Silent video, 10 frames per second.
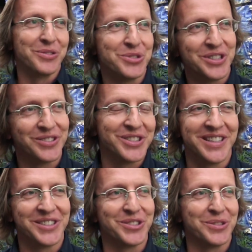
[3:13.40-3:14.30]
in un certo
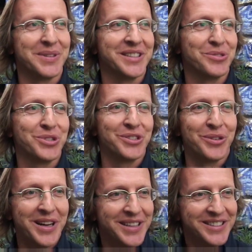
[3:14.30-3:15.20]
senso, insomma è
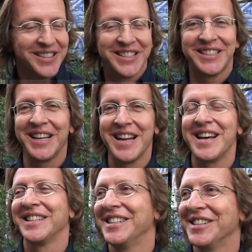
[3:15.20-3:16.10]
riuscito a
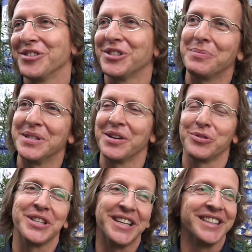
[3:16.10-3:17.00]
stanare delle cose che pensavo
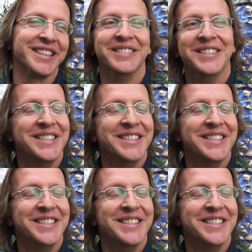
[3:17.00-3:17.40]
segrete